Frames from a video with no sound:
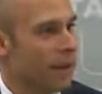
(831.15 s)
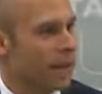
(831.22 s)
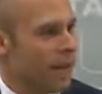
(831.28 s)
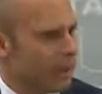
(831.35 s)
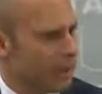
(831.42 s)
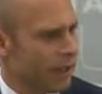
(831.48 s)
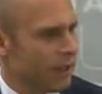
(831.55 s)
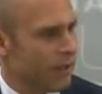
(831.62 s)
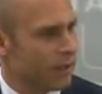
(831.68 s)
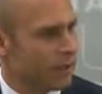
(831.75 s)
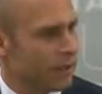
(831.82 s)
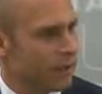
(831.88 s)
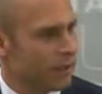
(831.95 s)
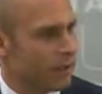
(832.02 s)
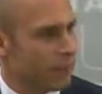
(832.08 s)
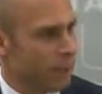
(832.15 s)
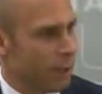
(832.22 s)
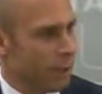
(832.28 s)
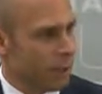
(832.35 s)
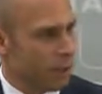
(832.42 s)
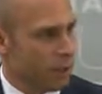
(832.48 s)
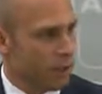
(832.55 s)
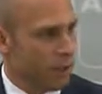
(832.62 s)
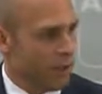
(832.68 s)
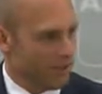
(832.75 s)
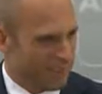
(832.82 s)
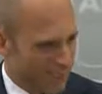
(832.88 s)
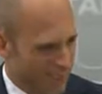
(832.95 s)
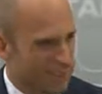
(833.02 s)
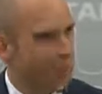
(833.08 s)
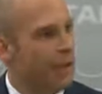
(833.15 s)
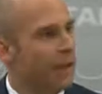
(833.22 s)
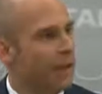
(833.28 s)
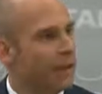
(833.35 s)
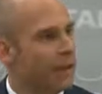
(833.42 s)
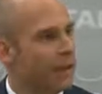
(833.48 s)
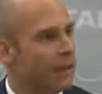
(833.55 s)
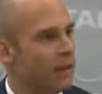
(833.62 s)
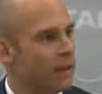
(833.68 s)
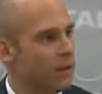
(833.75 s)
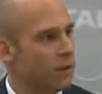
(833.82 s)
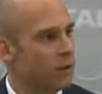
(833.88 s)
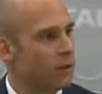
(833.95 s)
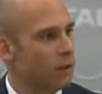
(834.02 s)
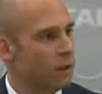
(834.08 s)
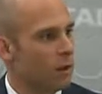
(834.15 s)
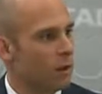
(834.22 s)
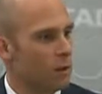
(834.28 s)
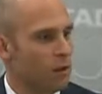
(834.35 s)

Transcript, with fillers: tácticas, pero estratégicamente hablando